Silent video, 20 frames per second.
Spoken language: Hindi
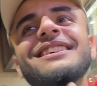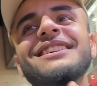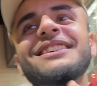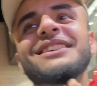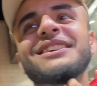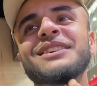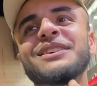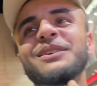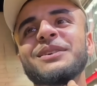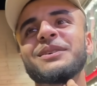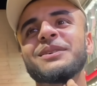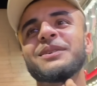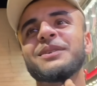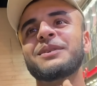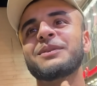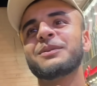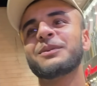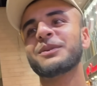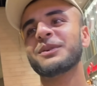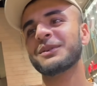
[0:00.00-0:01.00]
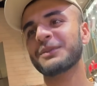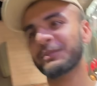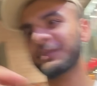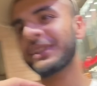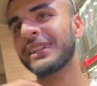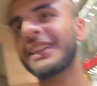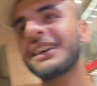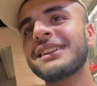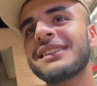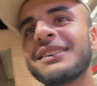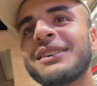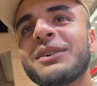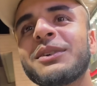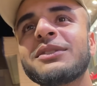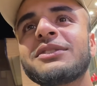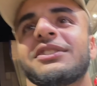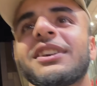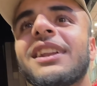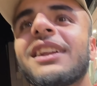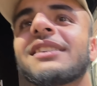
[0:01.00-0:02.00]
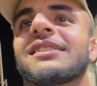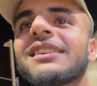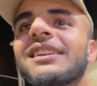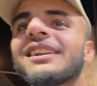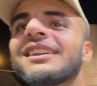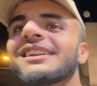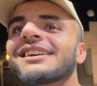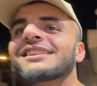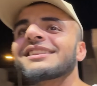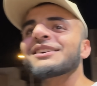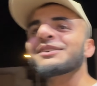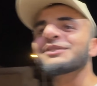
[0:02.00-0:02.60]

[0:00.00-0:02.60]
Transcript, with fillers: उसका बस ऐसे होती है चला चला लगता